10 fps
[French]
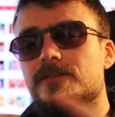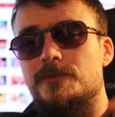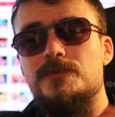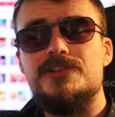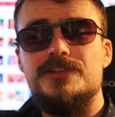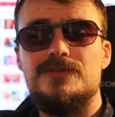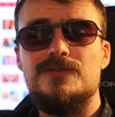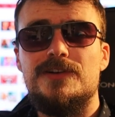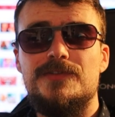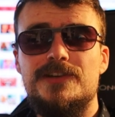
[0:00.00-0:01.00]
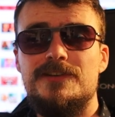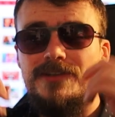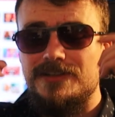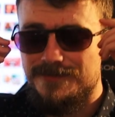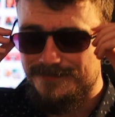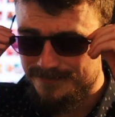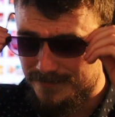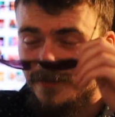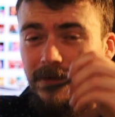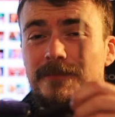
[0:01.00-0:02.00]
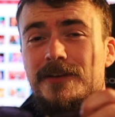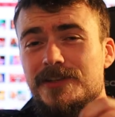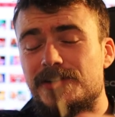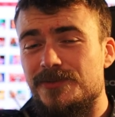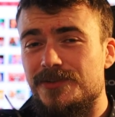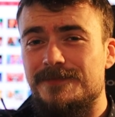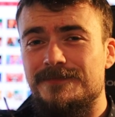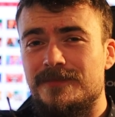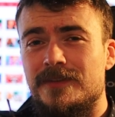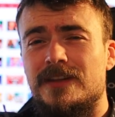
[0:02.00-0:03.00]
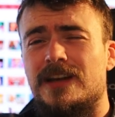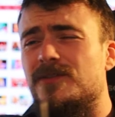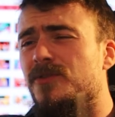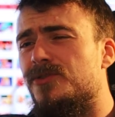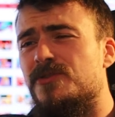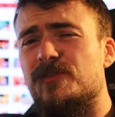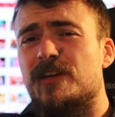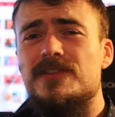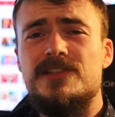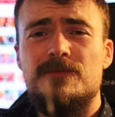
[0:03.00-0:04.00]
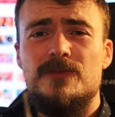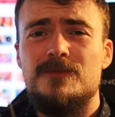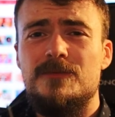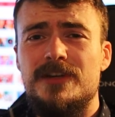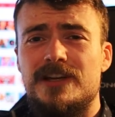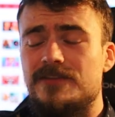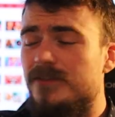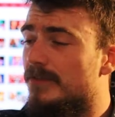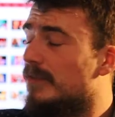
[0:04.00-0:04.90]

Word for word: Depuis que j'ai découvert Free Gaming, ma vie a changé. Avant, je rêvais simplement mes rêves.